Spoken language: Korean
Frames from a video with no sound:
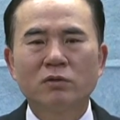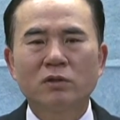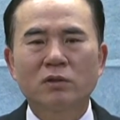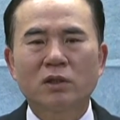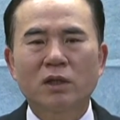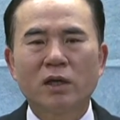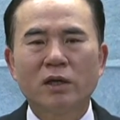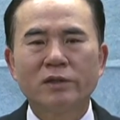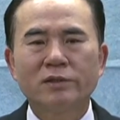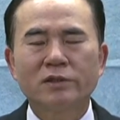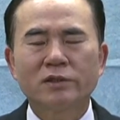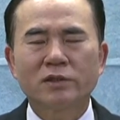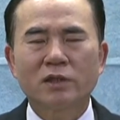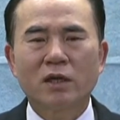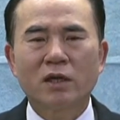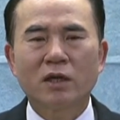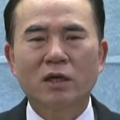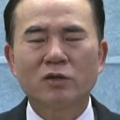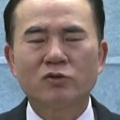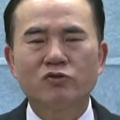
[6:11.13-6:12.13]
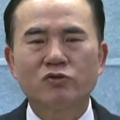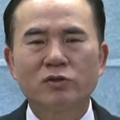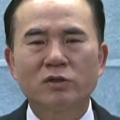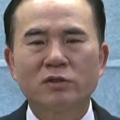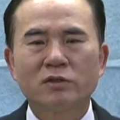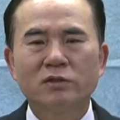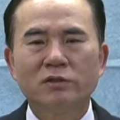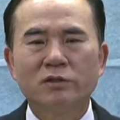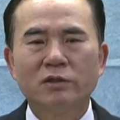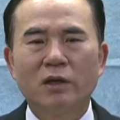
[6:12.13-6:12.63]
것 다해서 사랑해
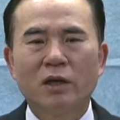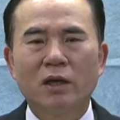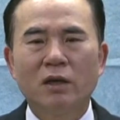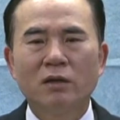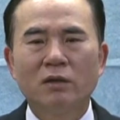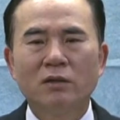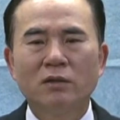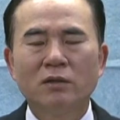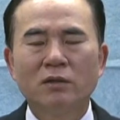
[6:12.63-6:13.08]
주신 그 은혜